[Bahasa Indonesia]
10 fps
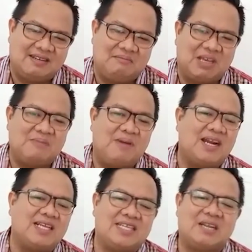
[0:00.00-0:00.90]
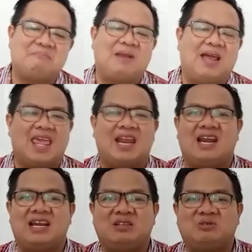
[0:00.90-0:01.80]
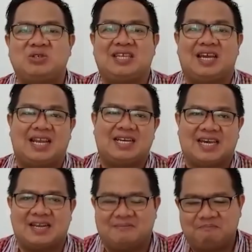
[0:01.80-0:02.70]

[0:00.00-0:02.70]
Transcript: Bagaimana cara pelayanan itu dijalankan?